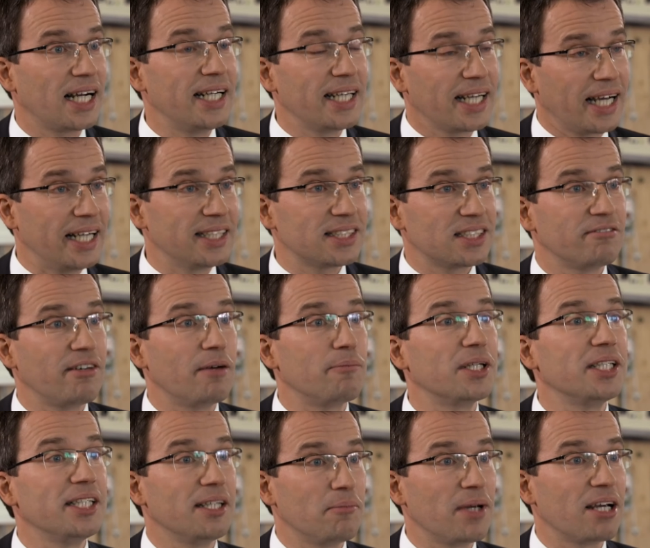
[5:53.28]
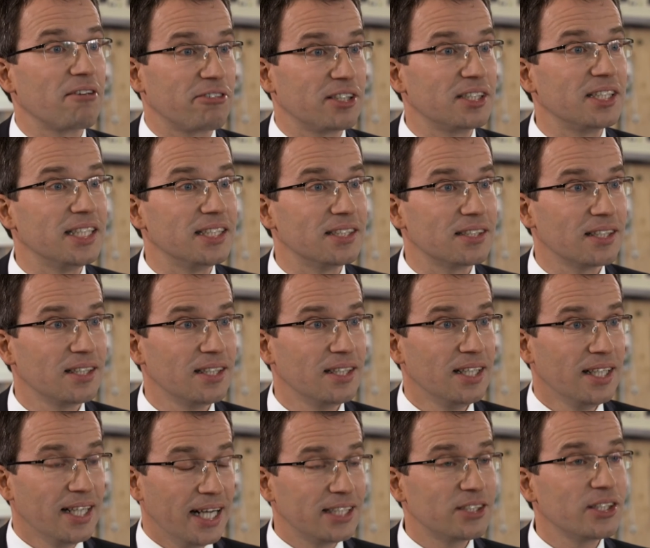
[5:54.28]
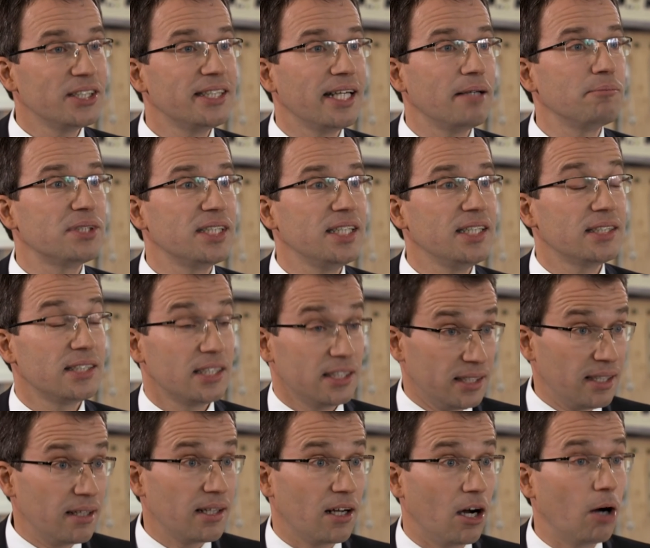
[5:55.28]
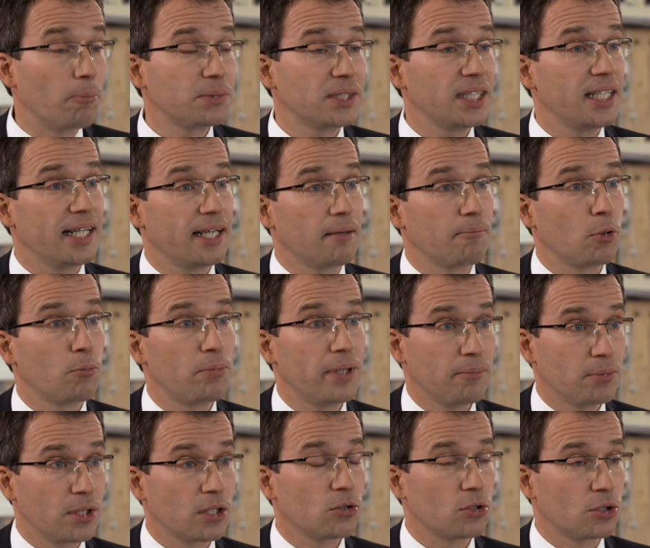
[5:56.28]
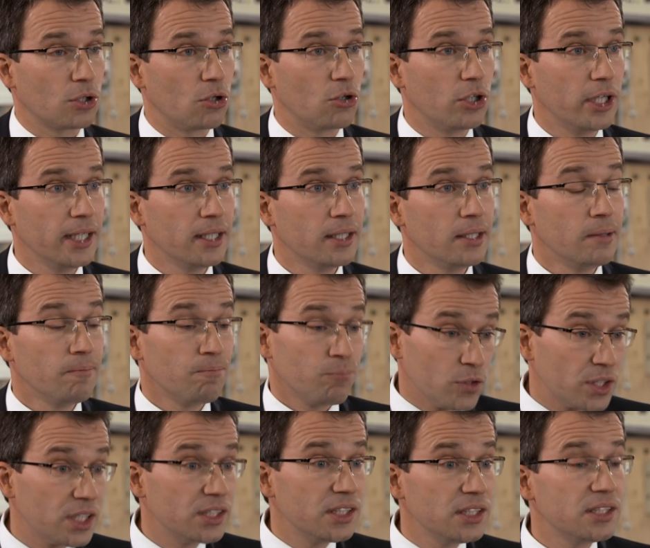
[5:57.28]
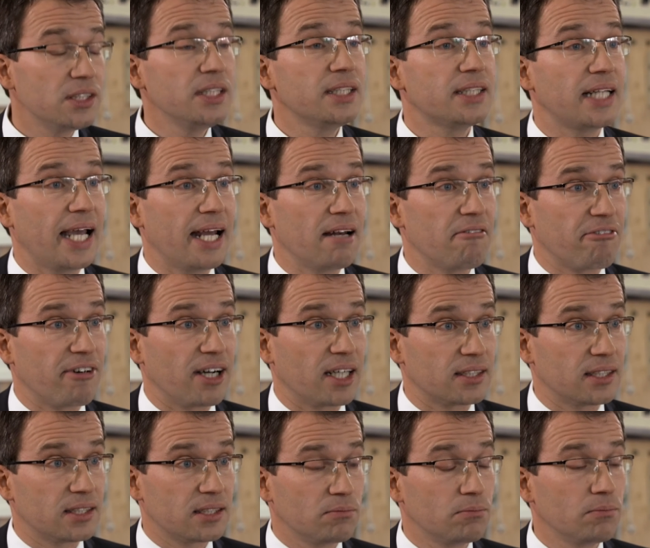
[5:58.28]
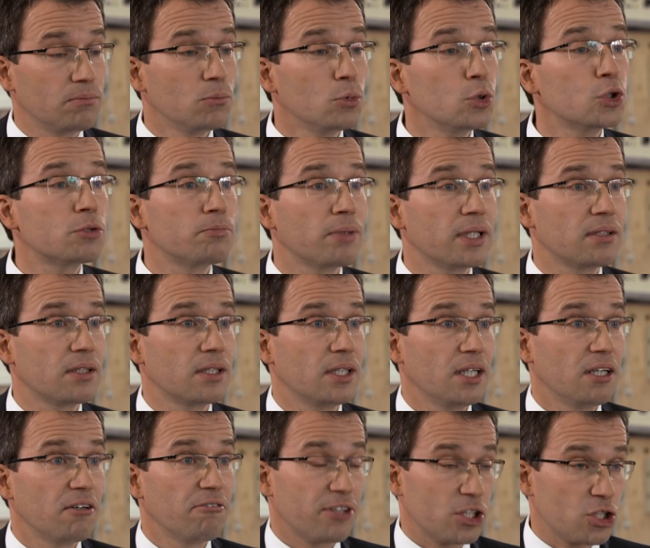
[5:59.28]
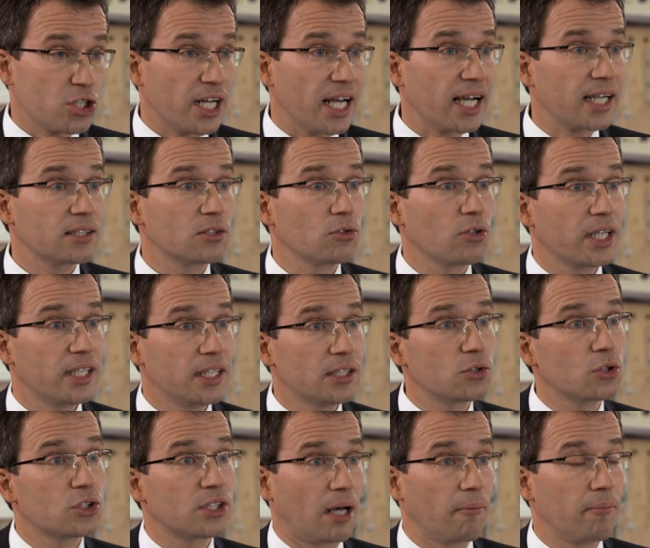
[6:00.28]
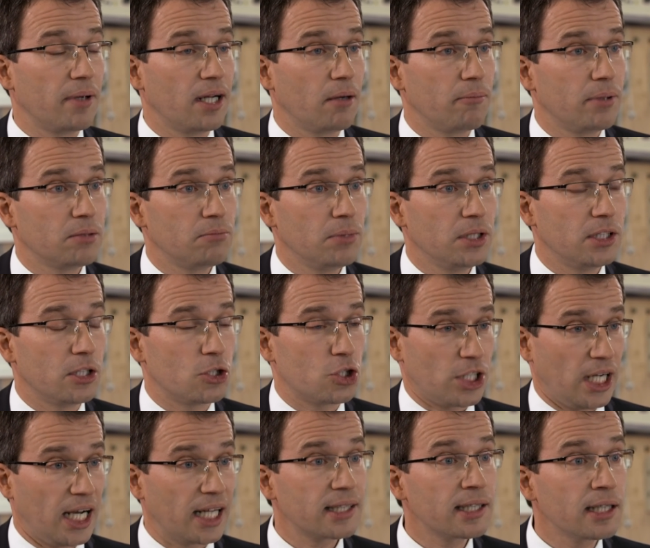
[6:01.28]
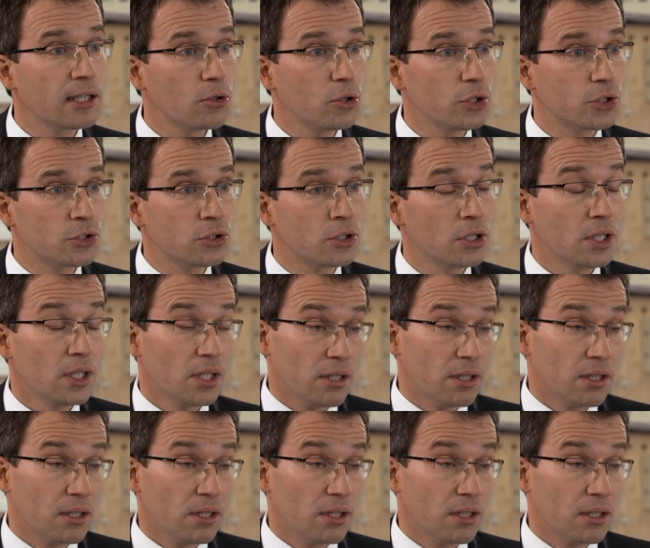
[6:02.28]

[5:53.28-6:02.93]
alle reißen, weil man hier mehr verdient. Also in dem Sinn ist es ein, hauptsächlich ein Problem der Kontrolle und das ist nicht einfach. Das muss man verstärkt durch eine Zusammenarbeit mit den Staaten lösen,